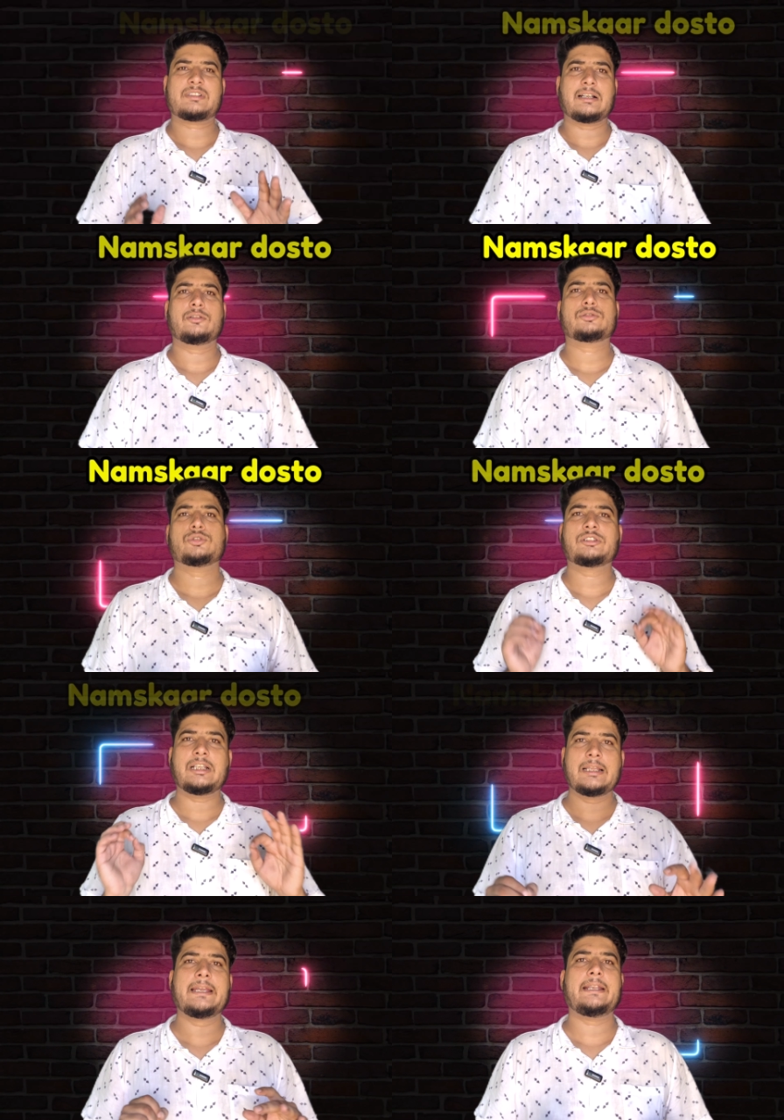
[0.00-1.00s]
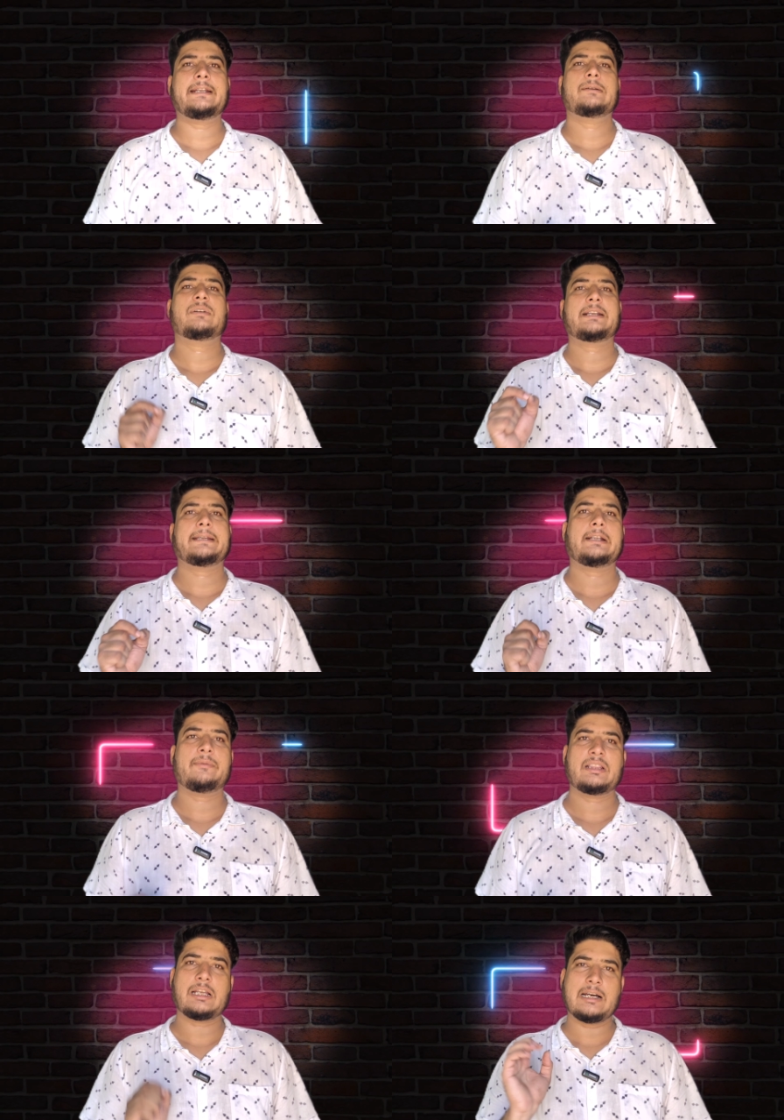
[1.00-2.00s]
नमस्कार दोस्तों जल्द ही इंडियन
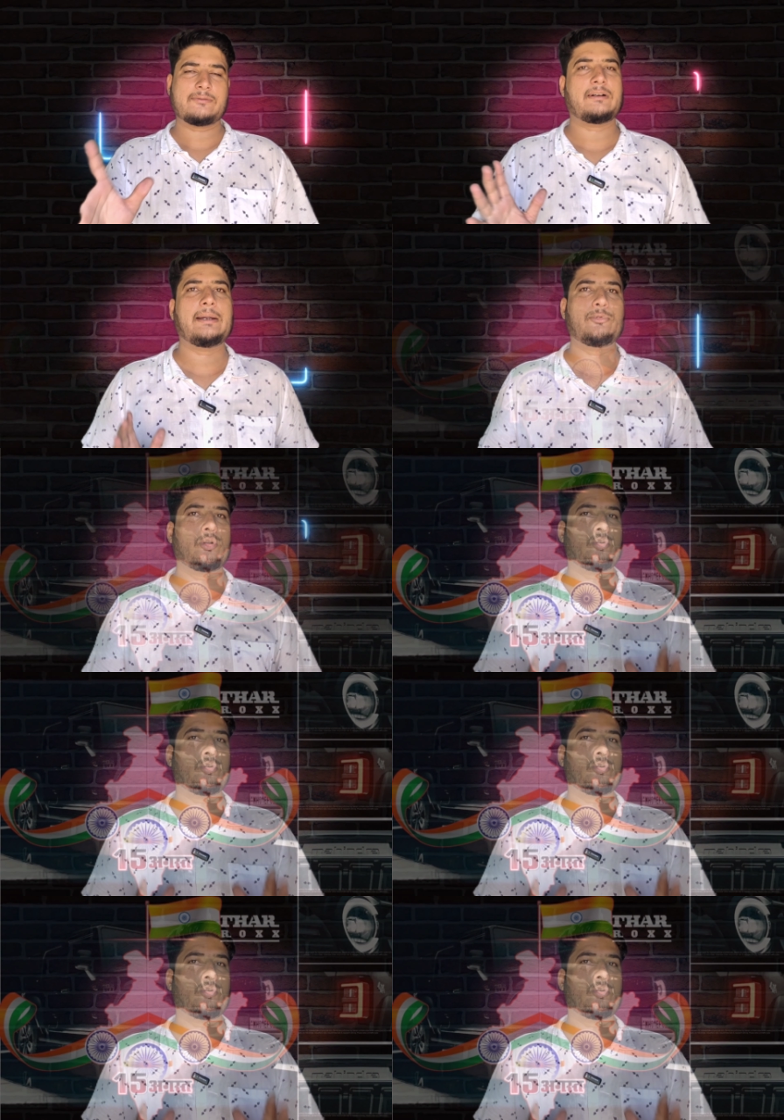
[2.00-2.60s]
मार्केट में थार फाइव